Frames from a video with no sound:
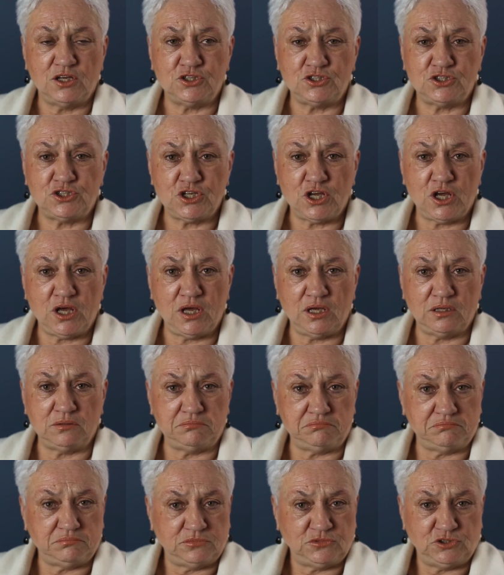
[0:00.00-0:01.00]
że
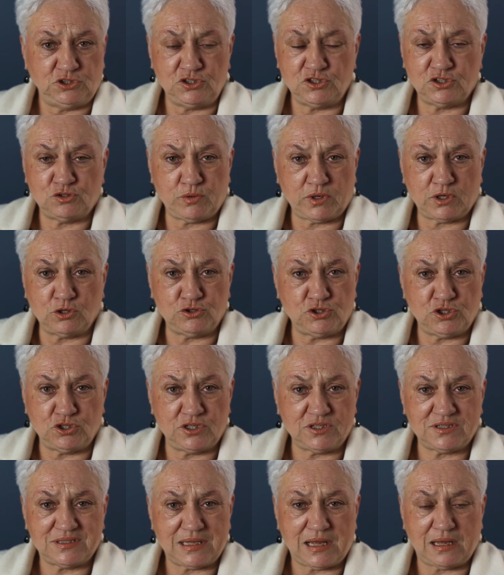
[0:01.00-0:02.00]
nic złego się
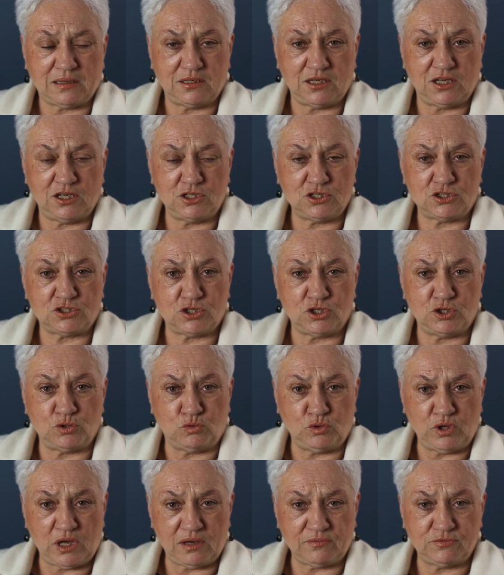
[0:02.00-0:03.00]
nie stanie, jeżeli
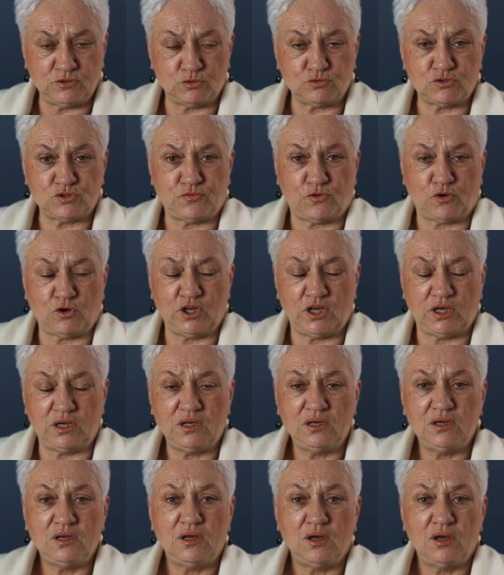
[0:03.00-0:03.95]
ujawnią swoje